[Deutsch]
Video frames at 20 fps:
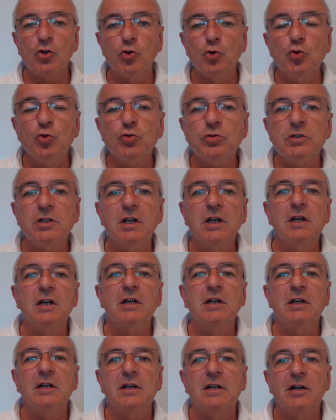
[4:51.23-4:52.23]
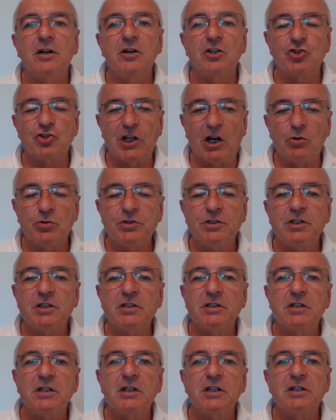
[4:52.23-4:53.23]
Nun
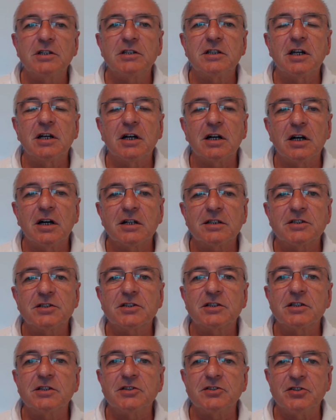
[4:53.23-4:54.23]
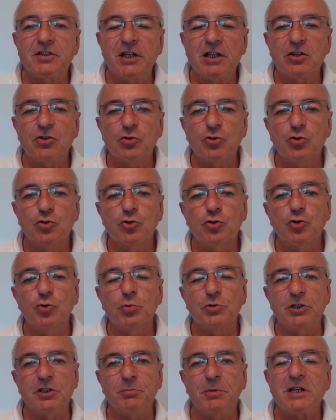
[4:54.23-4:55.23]
staunte der Arzt sehr
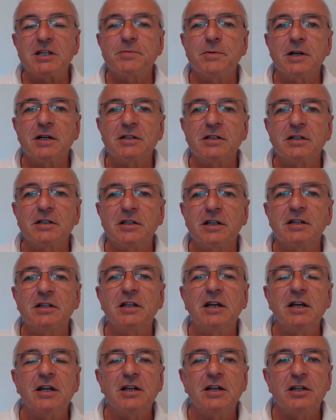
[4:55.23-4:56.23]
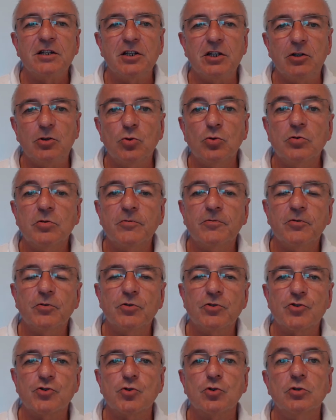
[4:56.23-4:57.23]
über die Messwerte, denn die
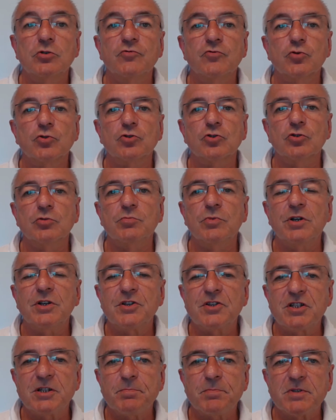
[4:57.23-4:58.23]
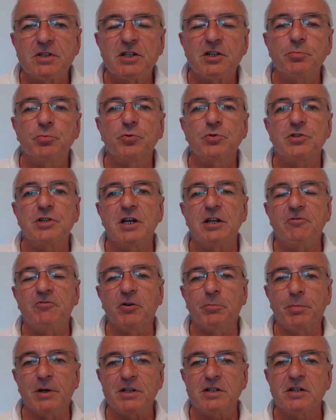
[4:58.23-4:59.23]
Lungenfunktion wurde um 70 Prozent
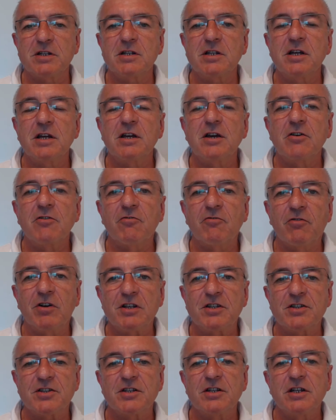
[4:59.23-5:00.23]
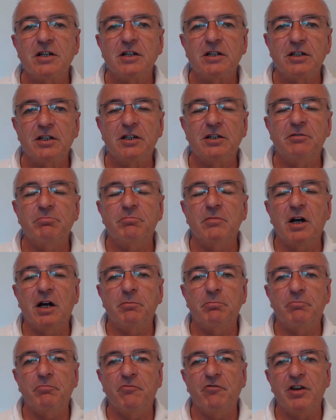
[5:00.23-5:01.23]
verbessert, was in,
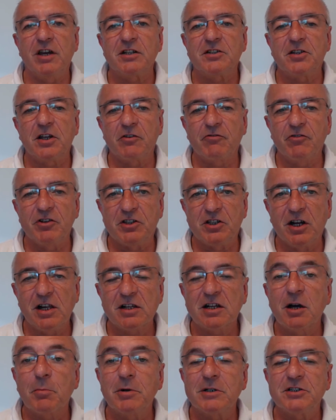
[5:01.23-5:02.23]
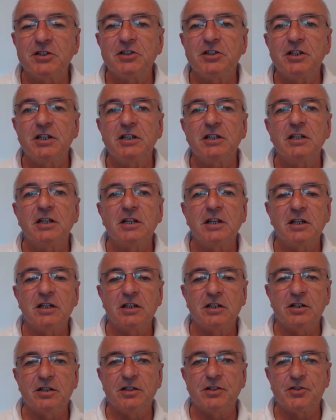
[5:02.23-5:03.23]
am Wert der Vitalkapazität
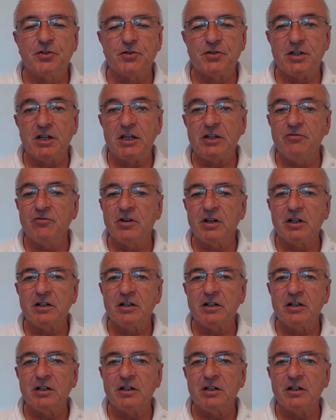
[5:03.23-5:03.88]
äh, zu sehen